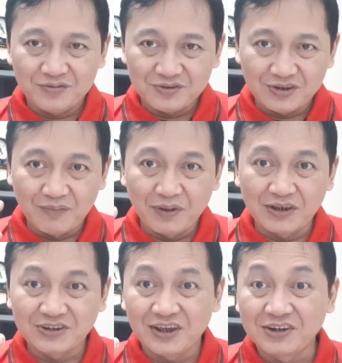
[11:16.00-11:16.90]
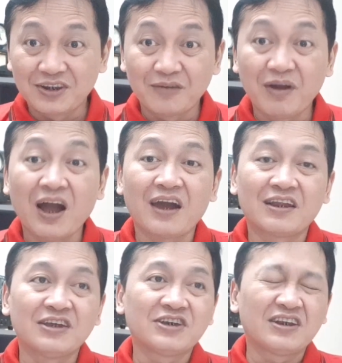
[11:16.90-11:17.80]
Sampai saya diterima,
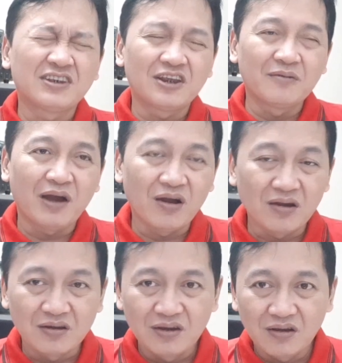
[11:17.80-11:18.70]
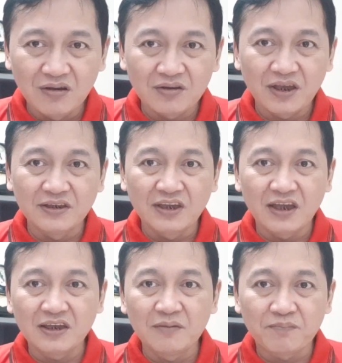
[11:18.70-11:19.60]
akhirnya saya diterima. Oke, okay,
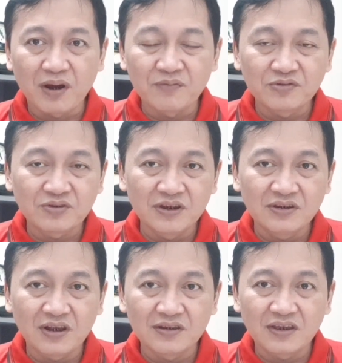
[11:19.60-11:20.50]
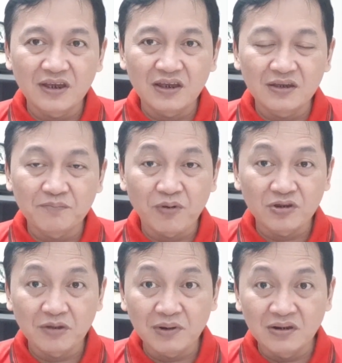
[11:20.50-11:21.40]
Yankee Bravo 3 Delta Yankee
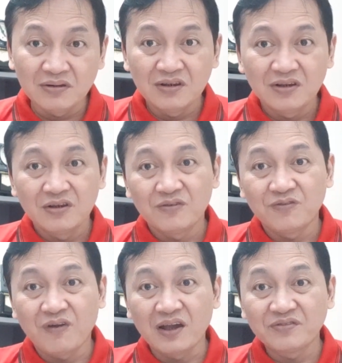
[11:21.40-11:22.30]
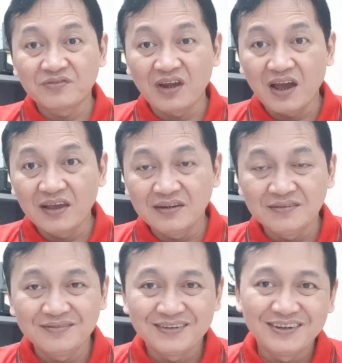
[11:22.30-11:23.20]
Portable
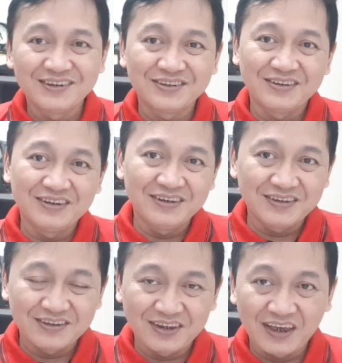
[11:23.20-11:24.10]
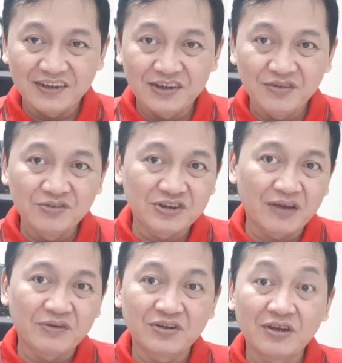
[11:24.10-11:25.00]
59 thank you
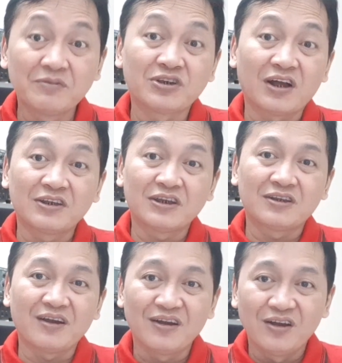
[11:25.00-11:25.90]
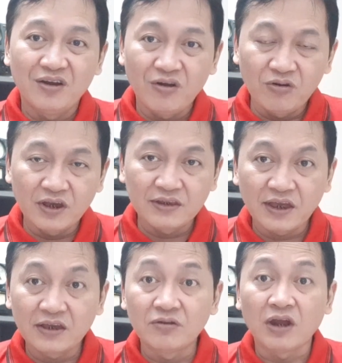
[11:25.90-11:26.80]
73 misalkan ya. Oke, okay, thank you.